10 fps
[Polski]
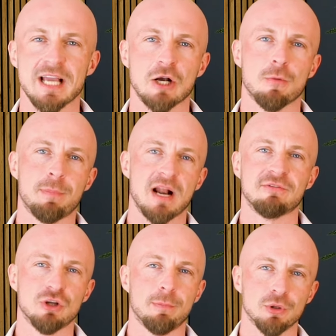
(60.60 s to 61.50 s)
jako
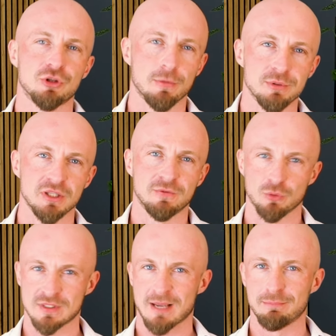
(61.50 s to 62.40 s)
prawdopodobny
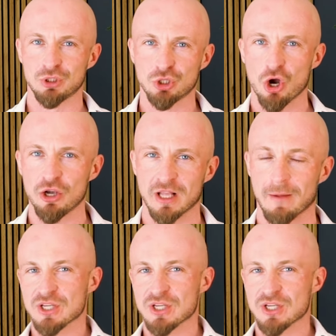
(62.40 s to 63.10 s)
twórca Bitcoina,